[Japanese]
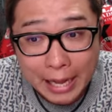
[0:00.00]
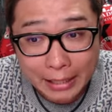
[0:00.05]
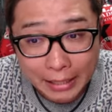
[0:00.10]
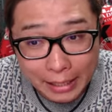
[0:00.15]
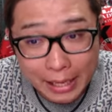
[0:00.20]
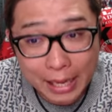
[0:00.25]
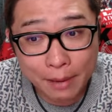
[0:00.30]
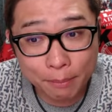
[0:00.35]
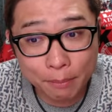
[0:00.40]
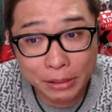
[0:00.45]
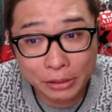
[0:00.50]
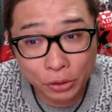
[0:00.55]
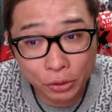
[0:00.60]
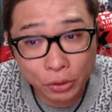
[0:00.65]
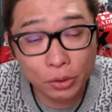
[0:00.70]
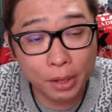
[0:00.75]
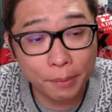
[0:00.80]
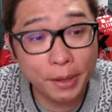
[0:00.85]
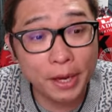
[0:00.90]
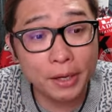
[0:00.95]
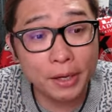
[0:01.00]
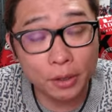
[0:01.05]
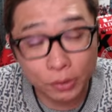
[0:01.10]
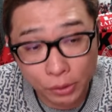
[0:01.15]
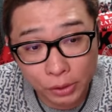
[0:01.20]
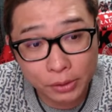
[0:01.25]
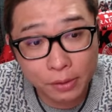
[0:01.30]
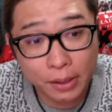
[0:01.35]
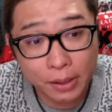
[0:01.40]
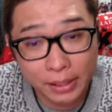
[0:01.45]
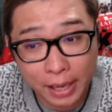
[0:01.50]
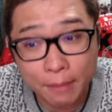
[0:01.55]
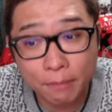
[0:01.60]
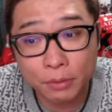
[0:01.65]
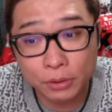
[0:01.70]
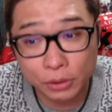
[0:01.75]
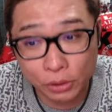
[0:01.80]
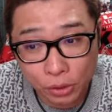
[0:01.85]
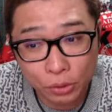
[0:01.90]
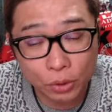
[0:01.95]
ただ、まあ、ちょっとデメリットとしては、現
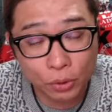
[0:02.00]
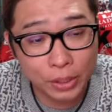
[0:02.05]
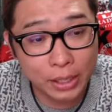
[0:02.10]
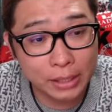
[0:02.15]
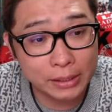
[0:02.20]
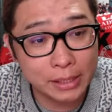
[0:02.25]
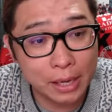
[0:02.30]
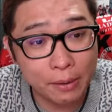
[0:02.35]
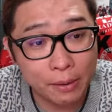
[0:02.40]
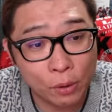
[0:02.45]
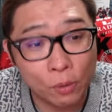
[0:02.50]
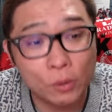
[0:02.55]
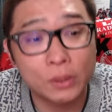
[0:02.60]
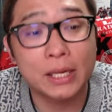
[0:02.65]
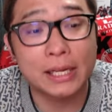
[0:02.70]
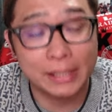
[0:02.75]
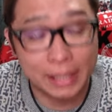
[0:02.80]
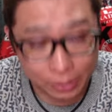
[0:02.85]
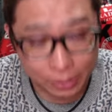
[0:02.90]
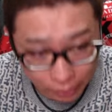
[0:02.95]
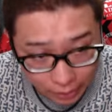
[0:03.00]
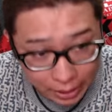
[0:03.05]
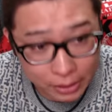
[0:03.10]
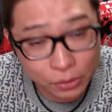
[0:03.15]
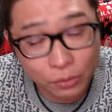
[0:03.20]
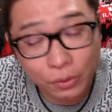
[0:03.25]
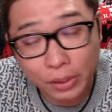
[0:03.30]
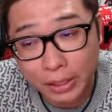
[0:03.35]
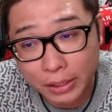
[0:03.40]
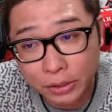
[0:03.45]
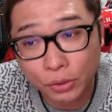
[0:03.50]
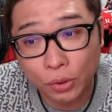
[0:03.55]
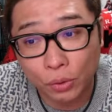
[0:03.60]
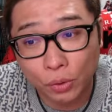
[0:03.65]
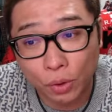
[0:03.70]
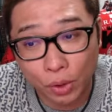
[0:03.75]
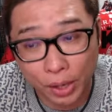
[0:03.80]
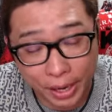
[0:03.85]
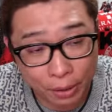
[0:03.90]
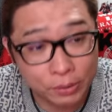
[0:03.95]
物の取り扱いはございませんので、そこだけちょっ
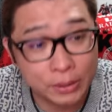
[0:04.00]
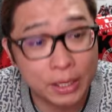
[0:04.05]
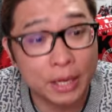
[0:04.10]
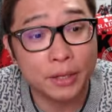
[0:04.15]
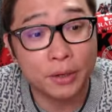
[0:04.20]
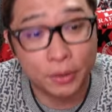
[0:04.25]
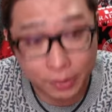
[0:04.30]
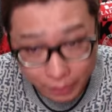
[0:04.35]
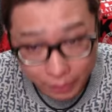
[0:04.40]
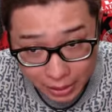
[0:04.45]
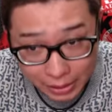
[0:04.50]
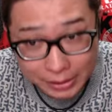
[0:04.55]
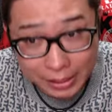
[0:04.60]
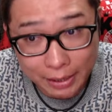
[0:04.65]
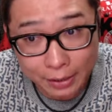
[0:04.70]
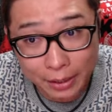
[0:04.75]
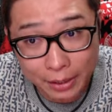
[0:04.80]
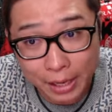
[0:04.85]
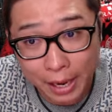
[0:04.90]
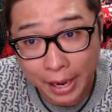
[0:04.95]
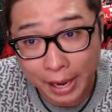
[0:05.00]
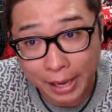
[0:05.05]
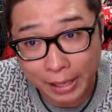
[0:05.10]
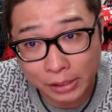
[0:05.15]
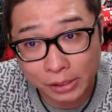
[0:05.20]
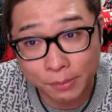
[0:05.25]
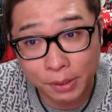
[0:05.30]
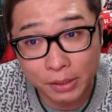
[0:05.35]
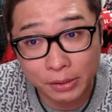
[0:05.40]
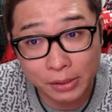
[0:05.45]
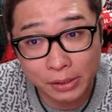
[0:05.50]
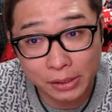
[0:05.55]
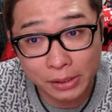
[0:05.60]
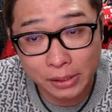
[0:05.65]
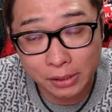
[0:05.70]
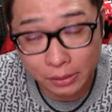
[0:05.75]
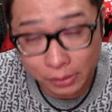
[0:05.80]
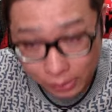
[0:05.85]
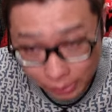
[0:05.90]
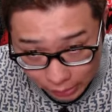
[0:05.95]
と、えー、押さえておいてください。えー、ズーム
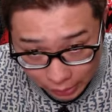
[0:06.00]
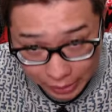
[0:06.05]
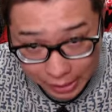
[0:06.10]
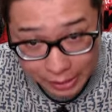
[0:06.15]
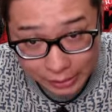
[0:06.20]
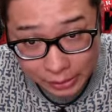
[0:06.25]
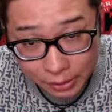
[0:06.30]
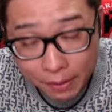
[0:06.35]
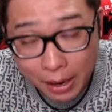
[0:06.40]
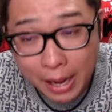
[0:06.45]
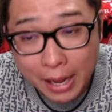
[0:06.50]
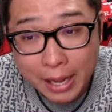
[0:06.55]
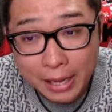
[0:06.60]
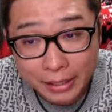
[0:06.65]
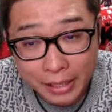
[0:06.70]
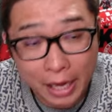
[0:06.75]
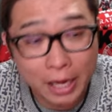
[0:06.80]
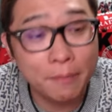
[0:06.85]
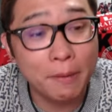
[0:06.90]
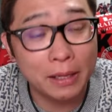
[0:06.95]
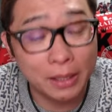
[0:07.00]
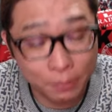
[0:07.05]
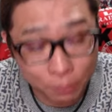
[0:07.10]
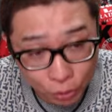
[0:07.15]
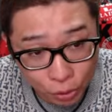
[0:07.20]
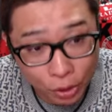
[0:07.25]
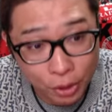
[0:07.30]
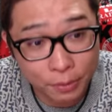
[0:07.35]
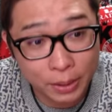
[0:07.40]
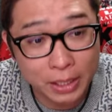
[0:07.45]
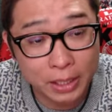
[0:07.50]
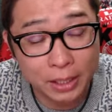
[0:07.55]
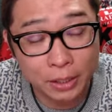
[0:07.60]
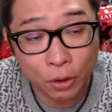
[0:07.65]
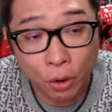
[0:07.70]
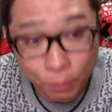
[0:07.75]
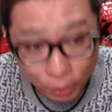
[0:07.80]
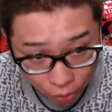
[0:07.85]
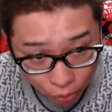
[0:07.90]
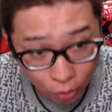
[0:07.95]
X に関しては、デリバティブ取引
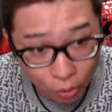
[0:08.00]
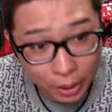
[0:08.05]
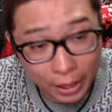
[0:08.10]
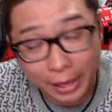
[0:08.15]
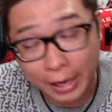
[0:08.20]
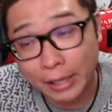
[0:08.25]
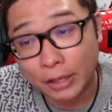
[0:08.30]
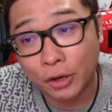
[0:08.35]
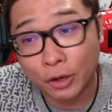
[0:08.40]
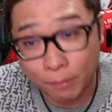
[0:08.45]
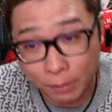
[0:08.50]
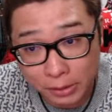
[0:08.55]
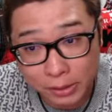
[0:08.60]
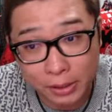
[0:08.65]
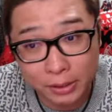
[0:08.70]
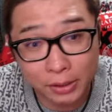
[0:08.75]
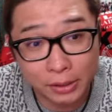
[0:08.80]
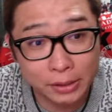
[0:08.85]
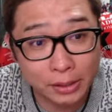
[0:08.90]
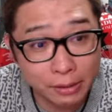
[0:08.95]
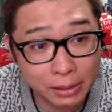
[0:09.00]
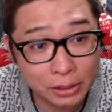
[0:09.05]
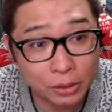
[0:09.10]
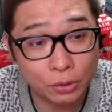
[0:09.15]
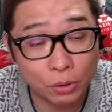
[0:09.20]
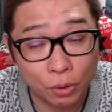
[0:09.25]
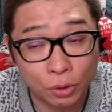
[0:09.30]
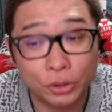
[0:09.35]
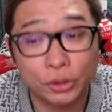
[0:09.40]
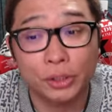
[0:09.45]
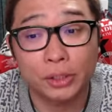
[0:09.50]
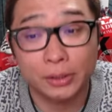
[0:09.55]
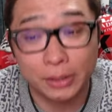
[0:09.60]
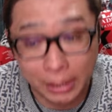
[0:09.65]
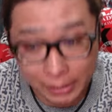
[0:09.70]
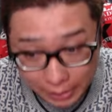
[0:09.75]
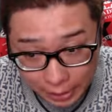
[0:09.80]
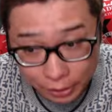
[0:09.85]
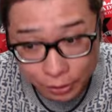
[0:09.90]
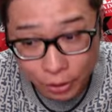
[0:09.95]
のみと、えー、なっておりますので、そちらはちょっとご注意ください